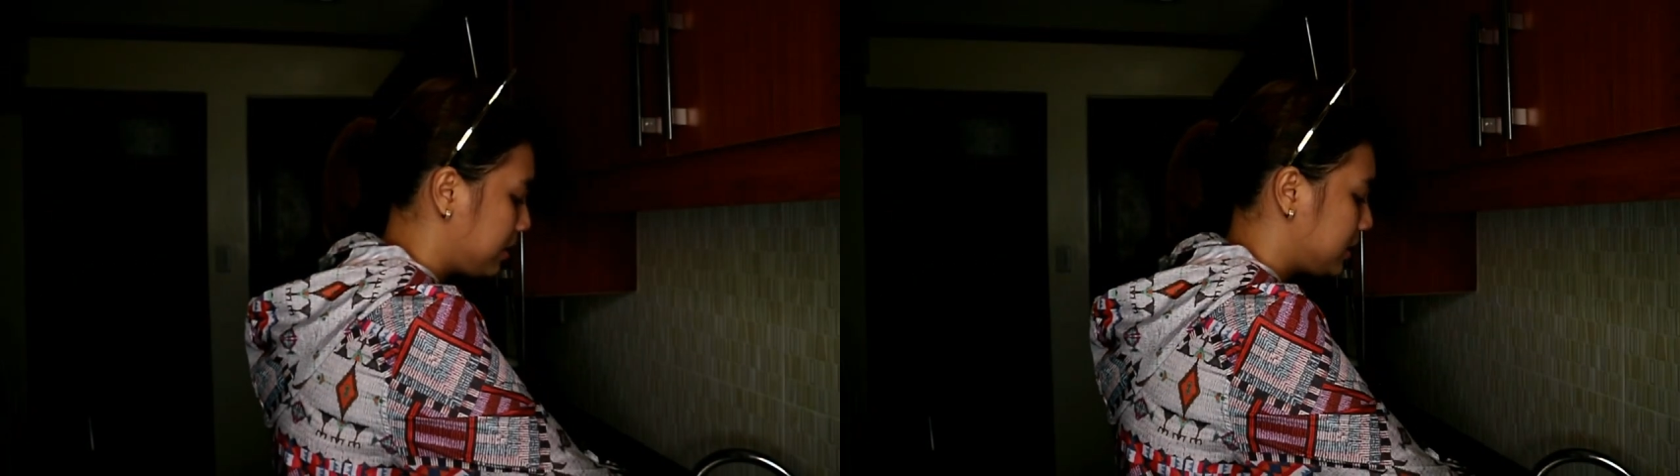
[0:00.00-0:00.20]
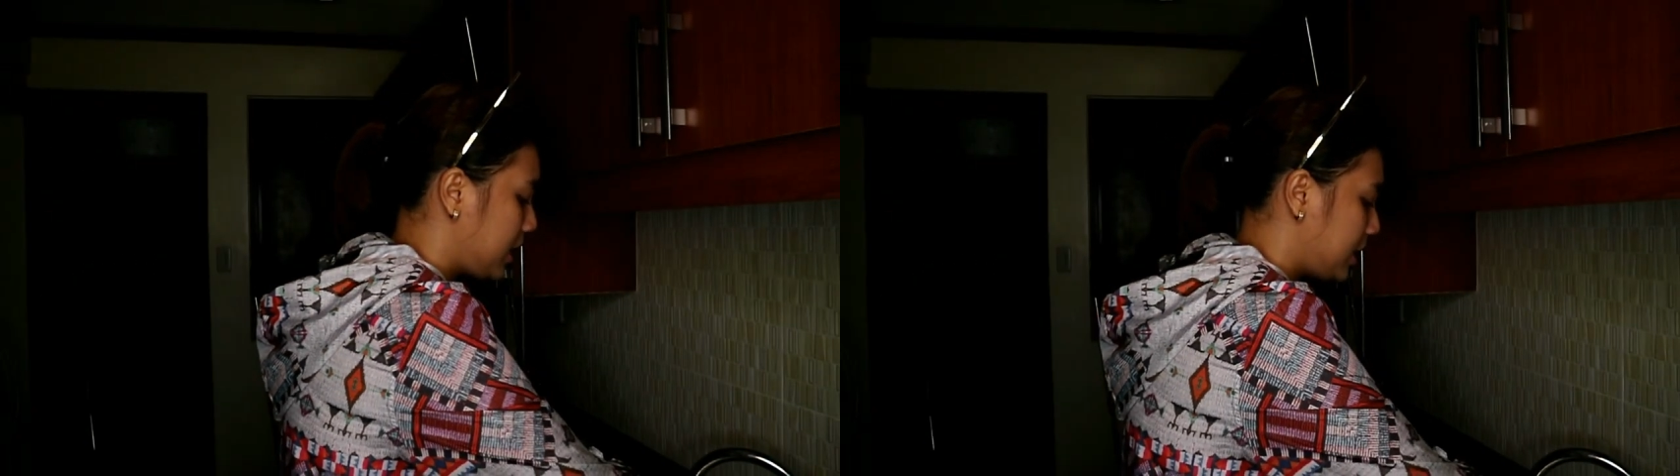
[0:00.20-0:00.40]

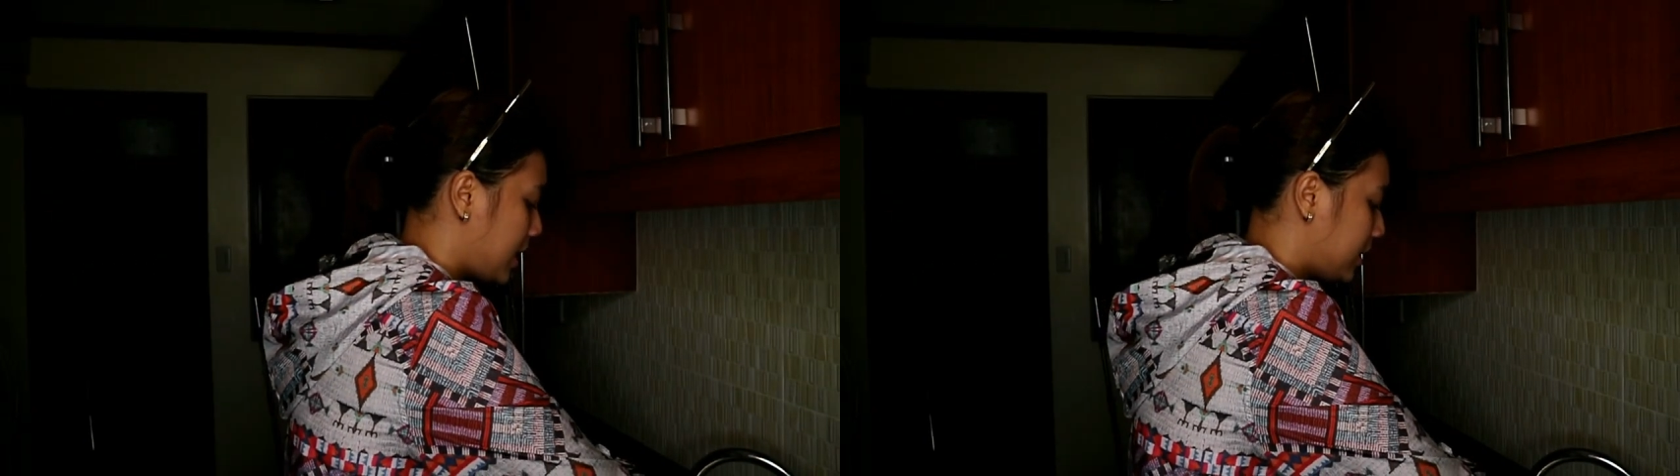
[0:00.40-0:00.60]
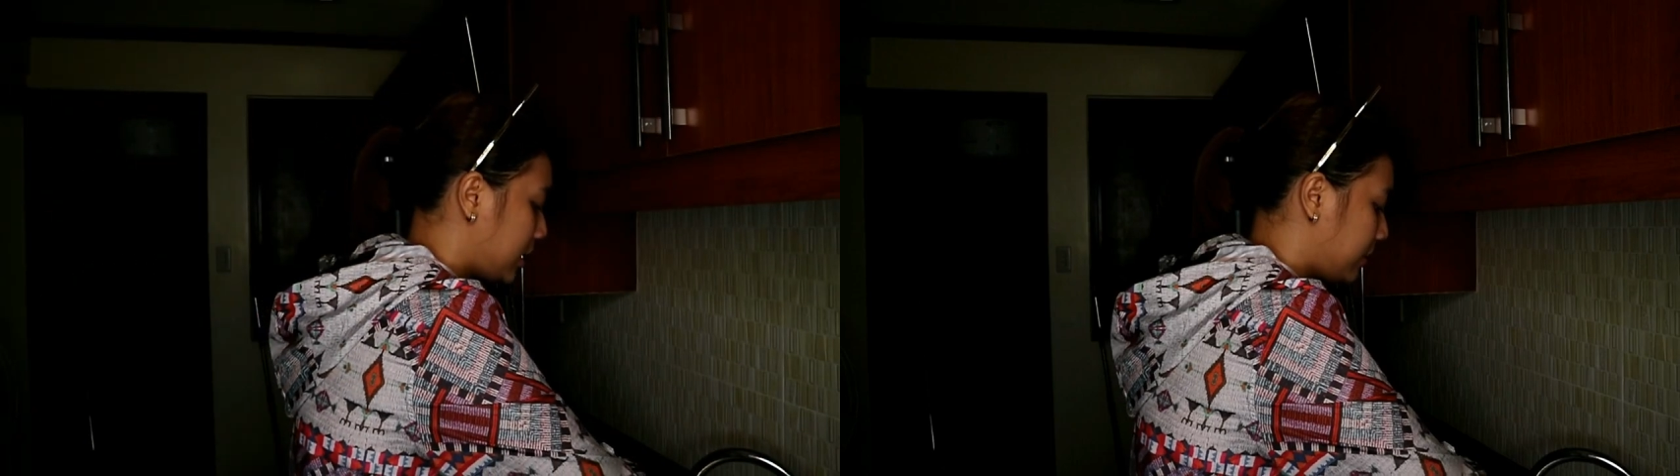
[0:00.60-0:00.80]
basain
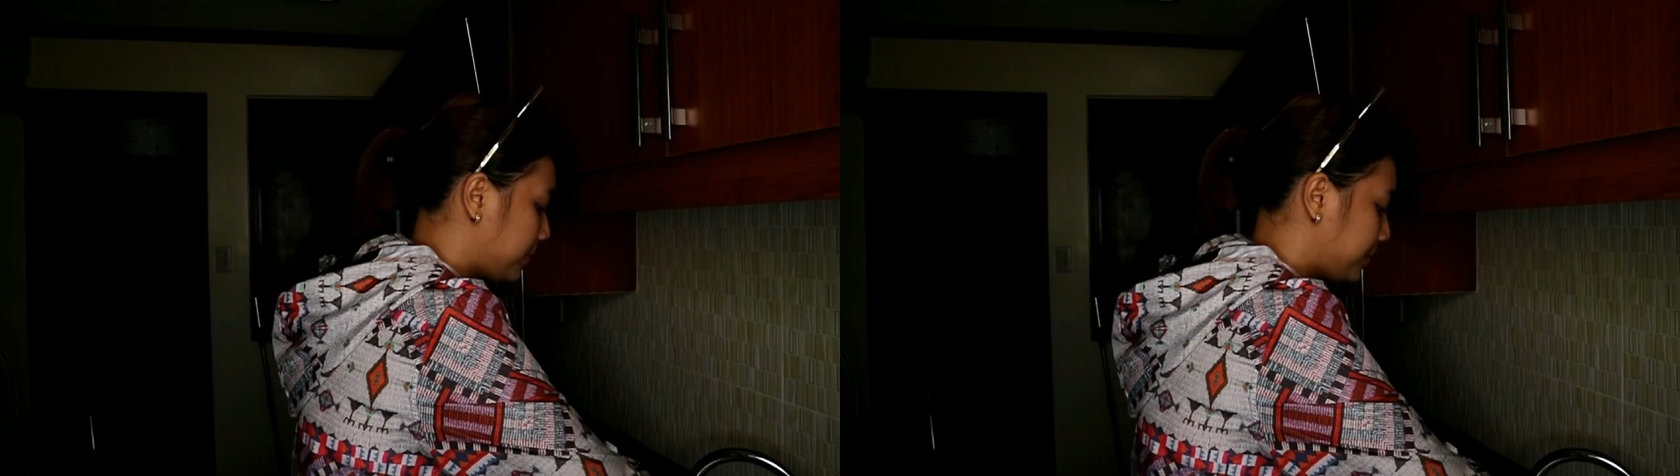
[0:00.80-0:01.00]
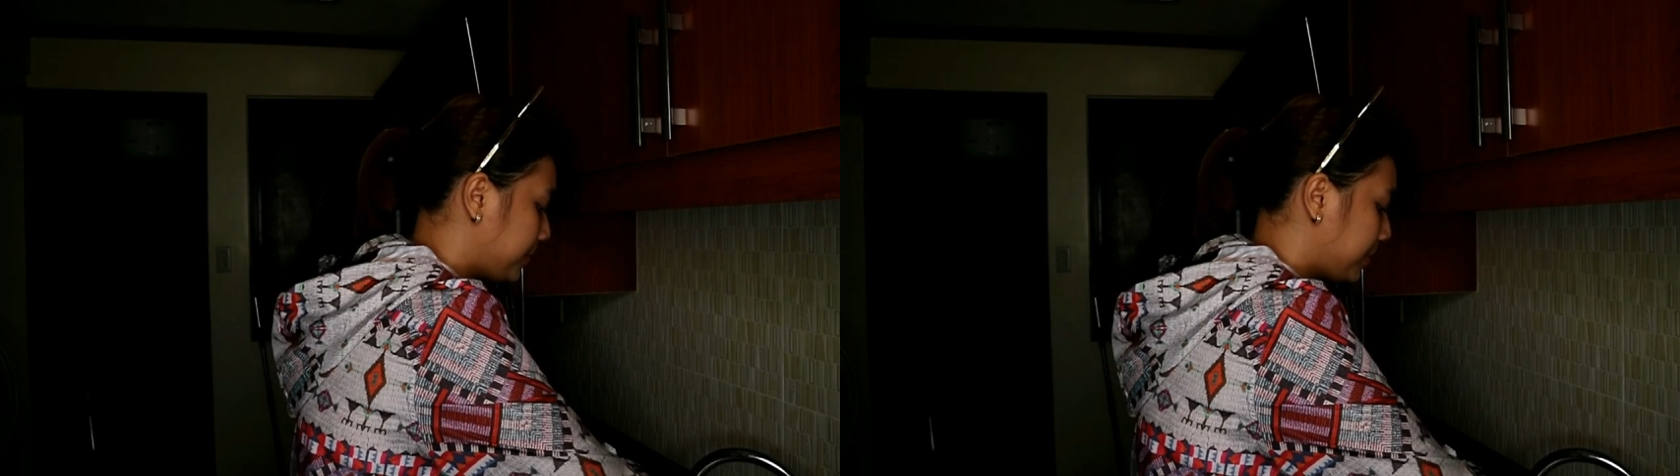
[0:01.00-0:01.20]
natin.
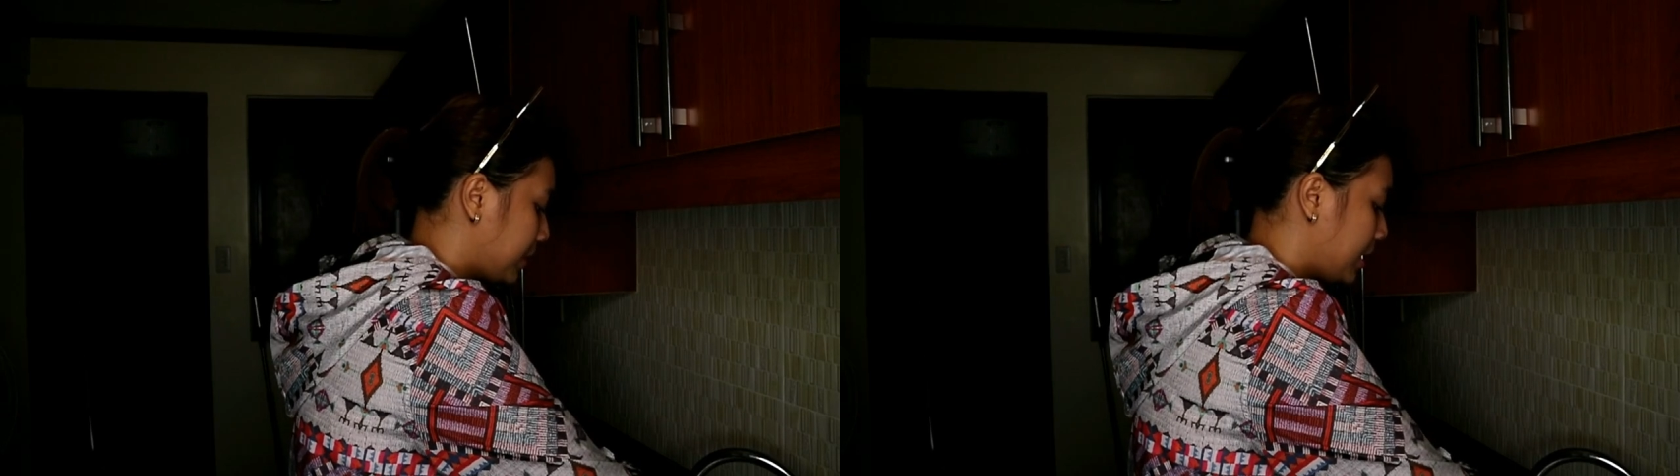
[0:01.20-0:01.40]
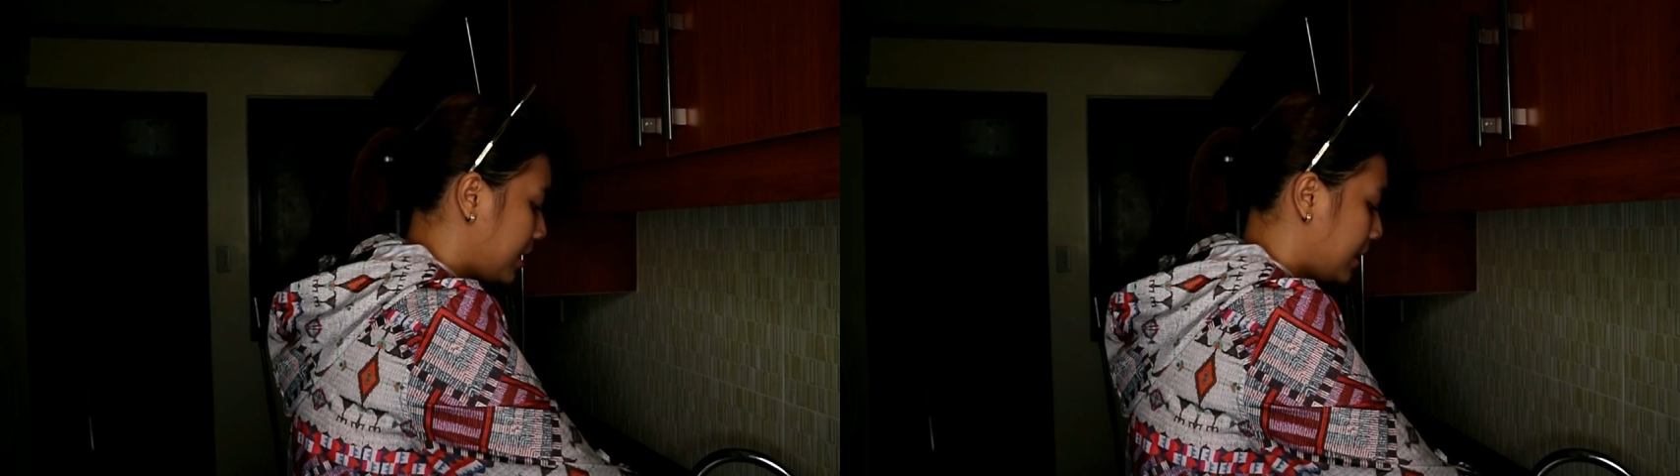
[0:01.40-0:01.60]

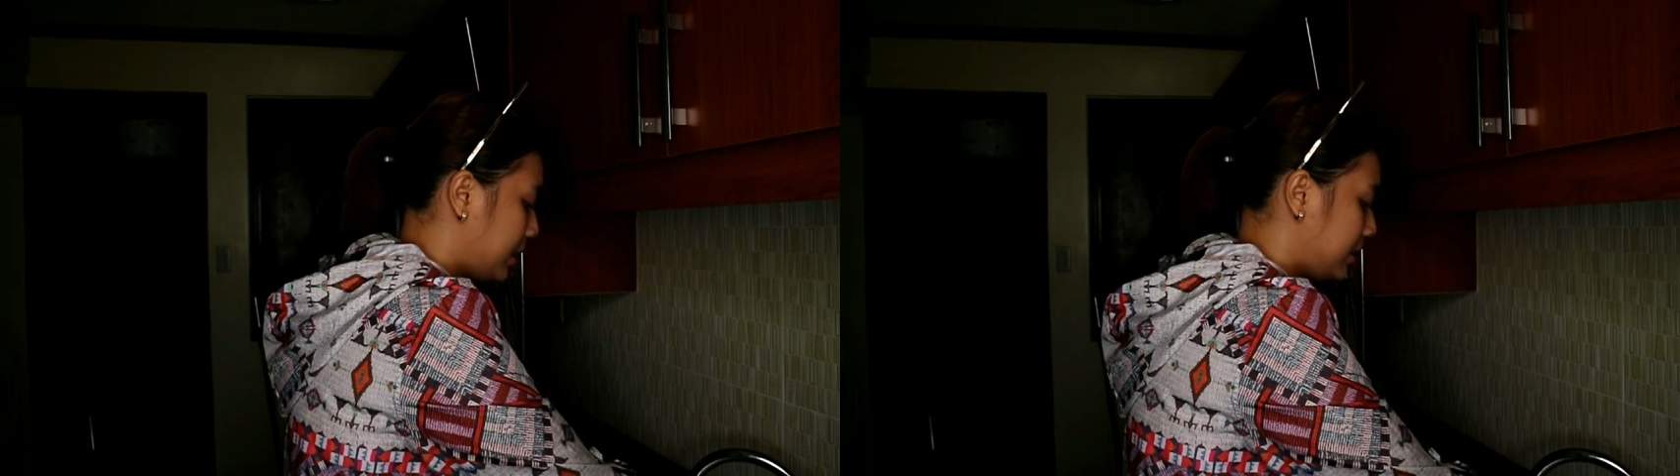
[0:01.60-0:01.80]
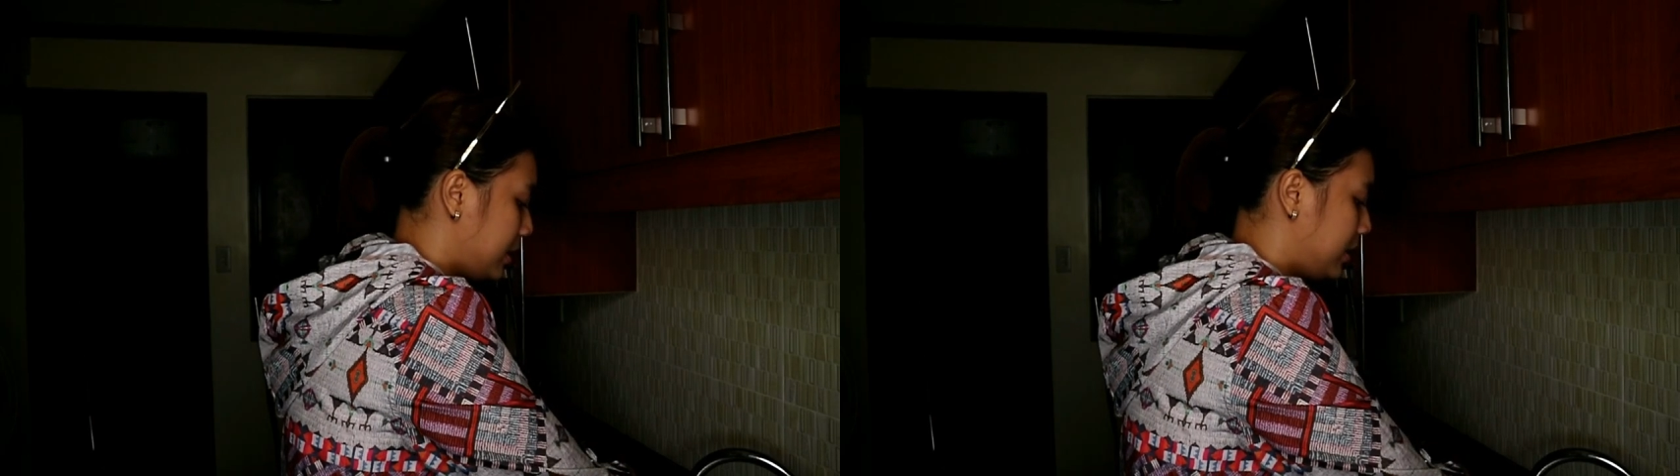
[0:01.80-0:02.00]

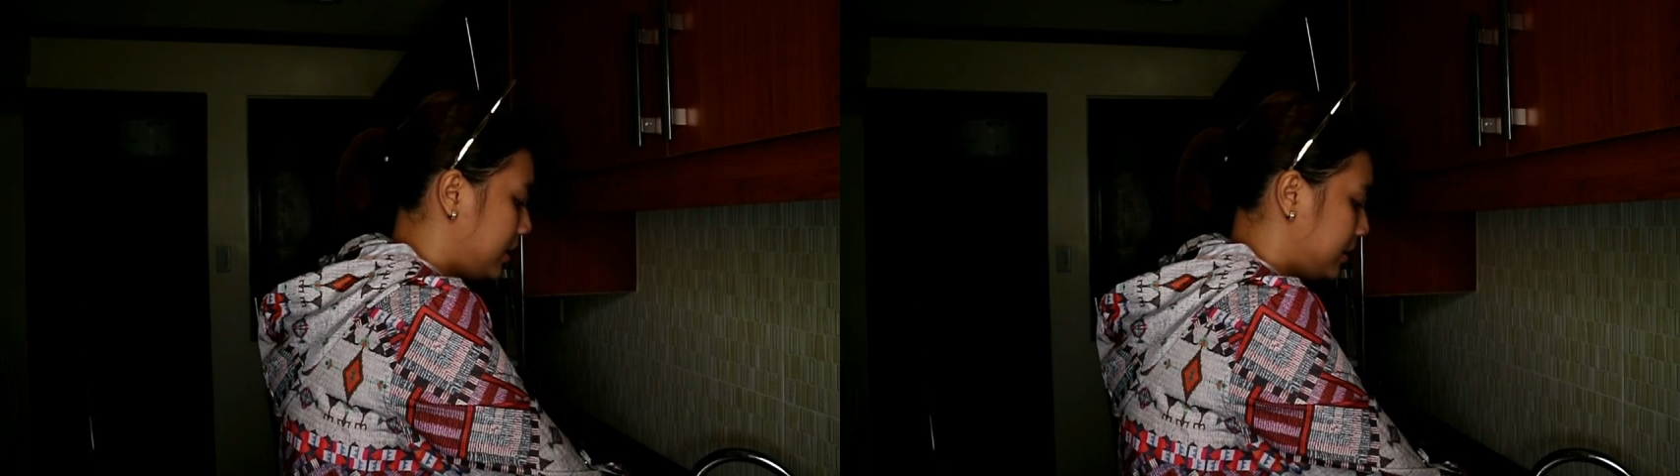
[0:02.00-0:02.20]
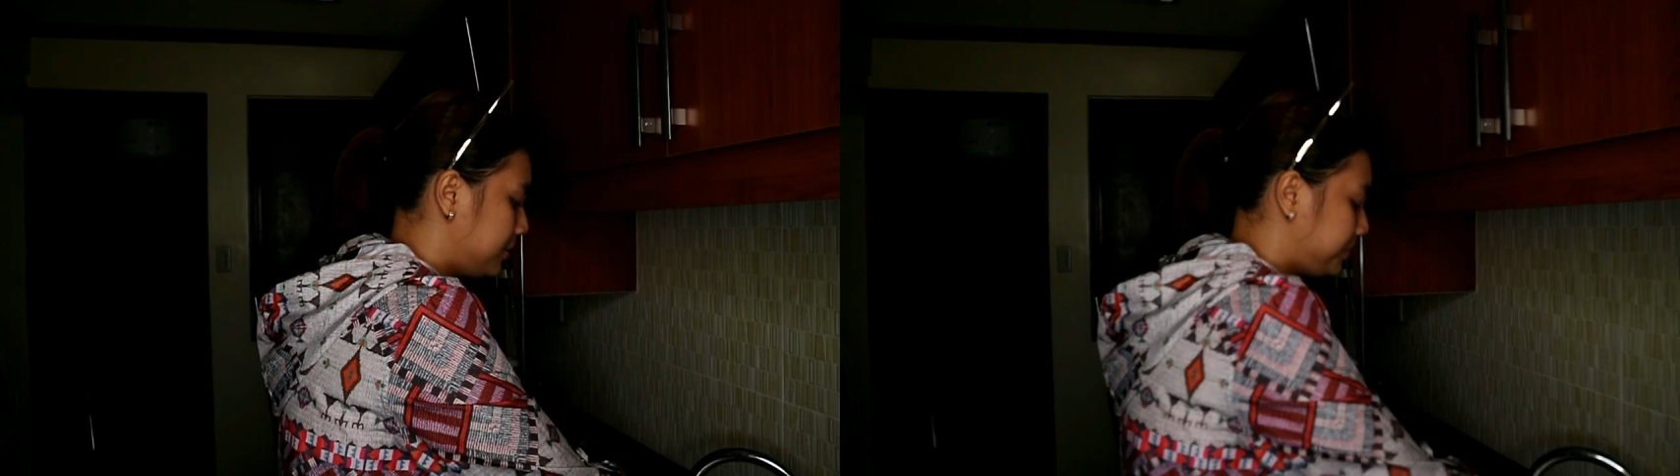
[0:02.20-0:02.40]

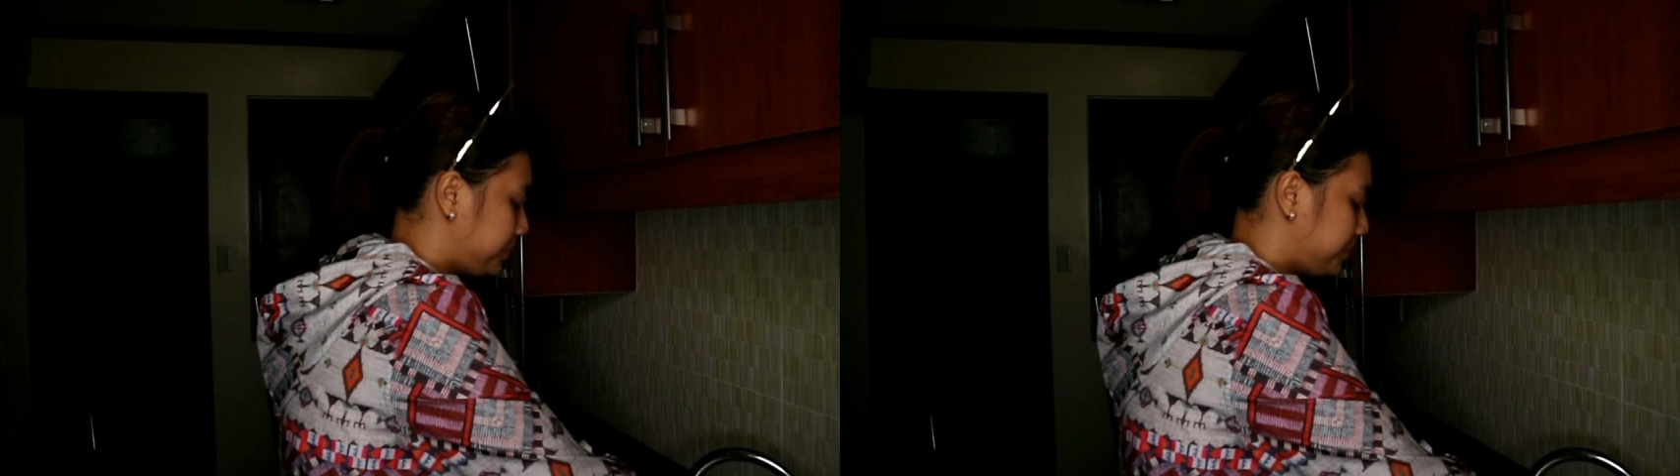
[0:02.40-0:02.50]
Yan.